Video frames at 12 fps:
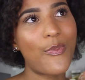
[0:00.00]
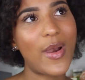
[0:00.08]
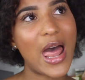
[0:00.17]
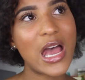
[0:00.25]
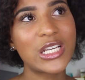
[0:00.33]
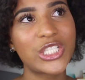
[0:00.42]

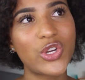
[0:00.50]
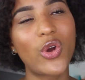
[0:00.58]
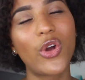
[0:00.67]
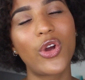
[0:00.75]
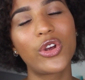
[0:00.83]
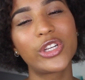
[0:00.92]
plages,
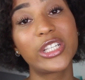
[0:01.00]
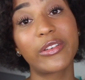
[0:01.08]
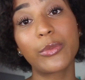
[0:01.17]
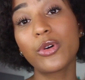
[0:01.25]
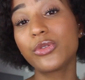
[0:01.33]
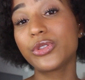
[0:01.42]
euh, j'ai
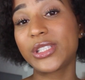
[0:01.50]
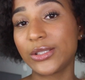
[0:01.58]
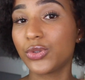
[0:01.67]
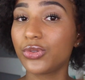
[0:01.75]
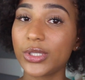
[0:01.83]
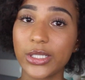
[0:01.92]
vraiment
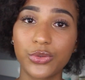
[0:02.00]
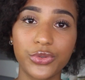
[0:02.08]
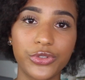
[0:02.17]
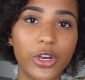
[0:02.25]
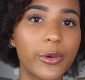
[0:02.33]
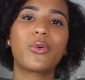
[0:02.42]
aussi eu des
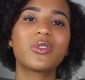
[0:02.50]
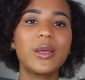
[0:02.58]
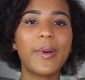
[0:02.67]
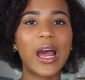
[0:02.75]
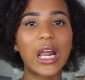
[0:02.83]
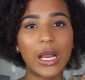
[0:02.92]
coups de cœur.
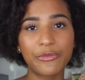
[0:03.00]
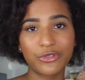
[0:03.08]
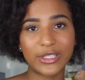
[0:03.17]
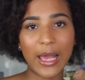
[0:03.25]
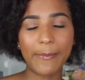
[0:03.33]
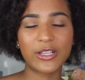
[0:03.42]
Commencez par
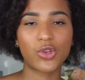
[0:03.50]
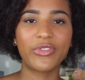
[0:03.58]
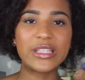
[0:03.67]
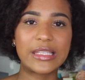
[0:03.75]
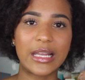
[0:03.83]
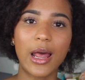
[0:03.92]
ça parce qu'en
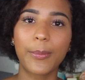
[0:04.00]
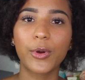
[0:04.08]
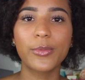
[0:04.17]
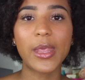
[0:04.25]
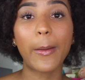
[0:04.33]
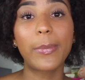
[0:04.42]
fait c'était la
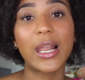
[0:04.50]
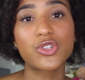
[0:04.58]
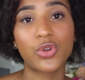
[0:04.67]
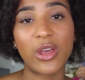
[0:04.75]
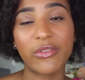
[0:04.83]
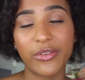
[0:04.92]
première plage
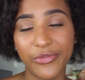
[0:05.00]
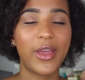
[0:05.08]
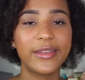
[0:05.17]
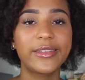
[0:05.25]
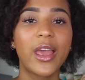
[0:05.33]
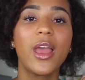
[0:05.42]
qu'on avait
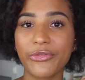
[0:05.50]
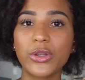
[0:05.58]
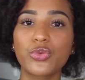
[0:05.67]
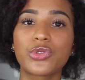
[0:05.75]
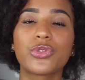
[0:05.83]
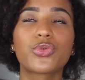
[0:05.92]
faite, en
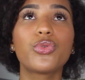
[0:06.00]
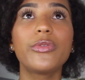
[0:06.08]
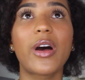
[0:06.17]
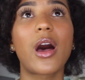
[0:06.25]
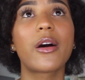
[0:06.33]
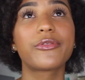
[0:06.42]
fait où se
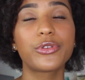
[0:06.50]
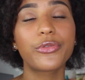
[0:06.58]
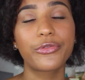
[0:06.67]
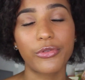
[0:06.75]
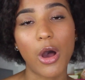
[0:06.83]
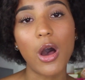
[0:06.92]
trouve un vieux
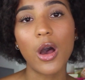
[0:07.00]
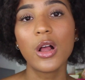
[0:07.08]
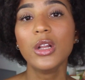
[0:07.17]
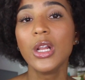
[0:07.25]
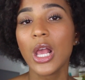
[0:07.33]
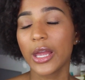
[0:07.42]
fort
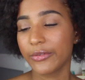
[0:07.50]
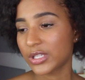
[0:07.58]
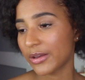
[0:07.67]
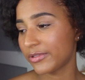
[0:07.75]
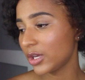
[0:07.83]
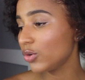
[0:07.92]
et
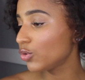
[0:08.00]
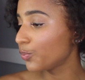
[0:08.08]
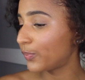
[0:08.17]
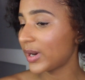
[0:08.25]
vous aviez une